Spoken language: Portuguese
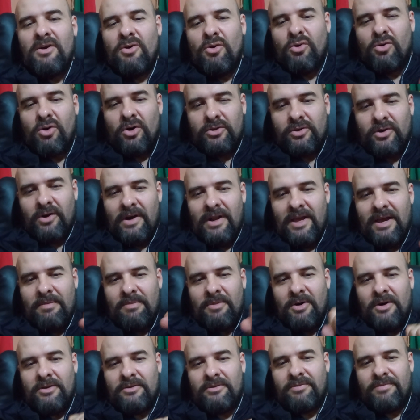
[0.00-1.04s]
O controle
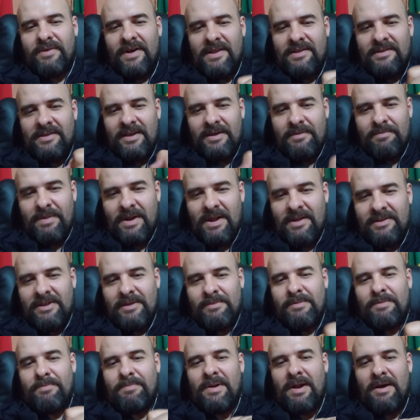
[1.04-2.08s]
remoto fazia para
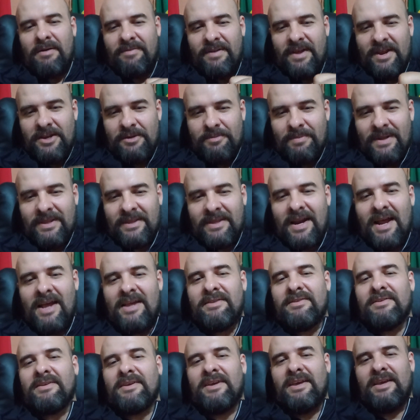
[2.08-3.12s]
cima e para frente e para
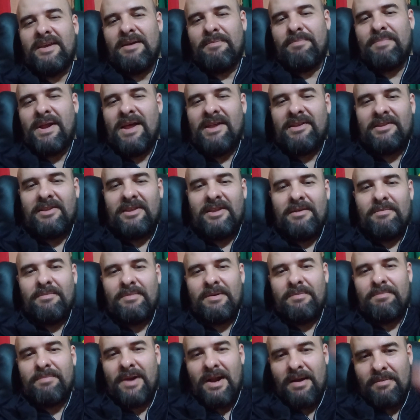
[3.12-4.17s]
trás, que ia para
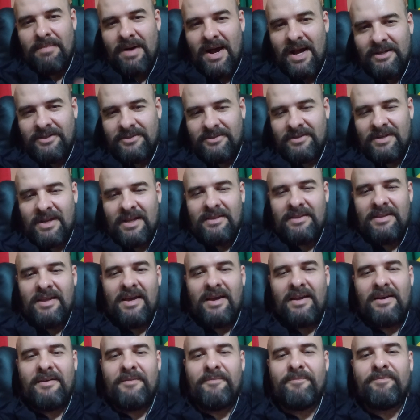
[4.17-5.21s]
cima e para baixo na
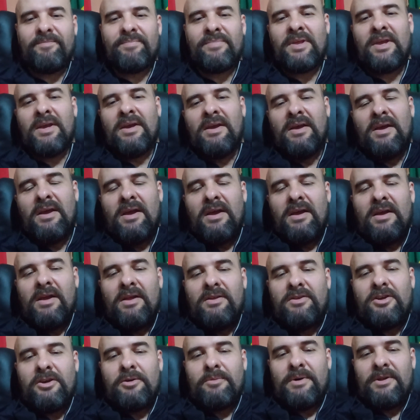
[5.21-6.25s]
tela
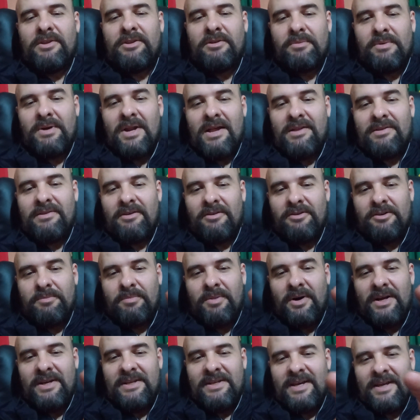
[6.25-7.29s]
e tinha uma simulação de
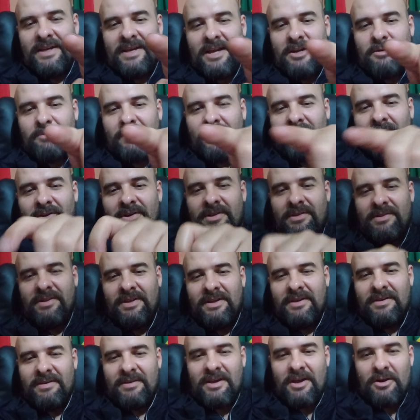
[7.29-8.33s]
bolinha que era uma
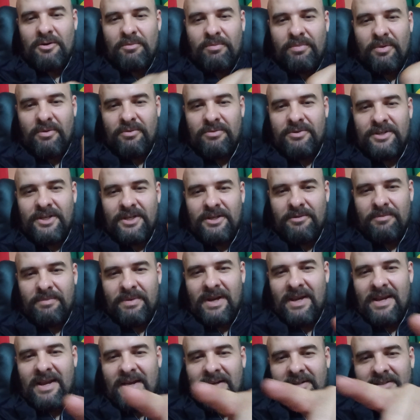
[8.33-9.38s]
luzinha, que era o um pontinho
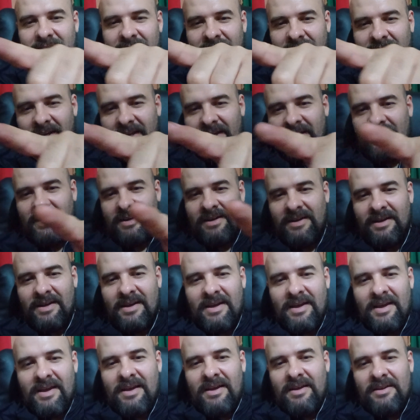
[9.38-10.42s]
brilhante que ia
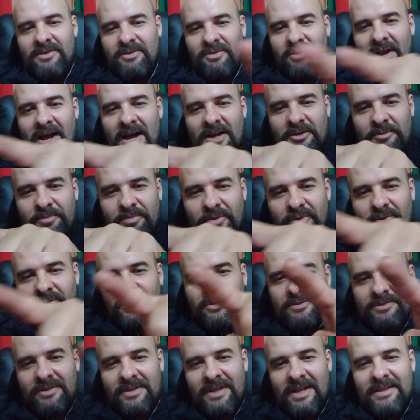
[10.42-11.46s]
de um lado para o
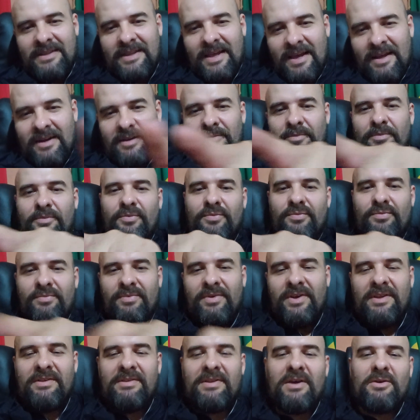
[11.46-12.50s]
outro da tela.
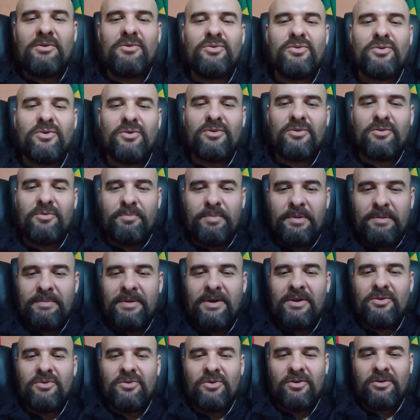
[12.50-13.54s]
Isso era o jogo, o
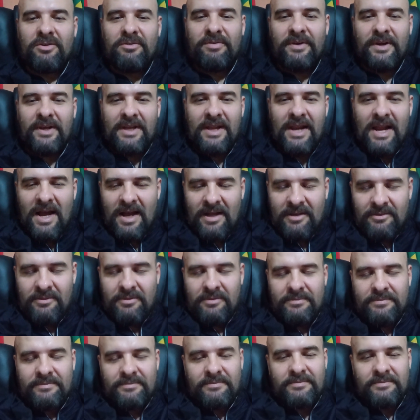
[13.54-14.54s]
primeiro jogo foi criado.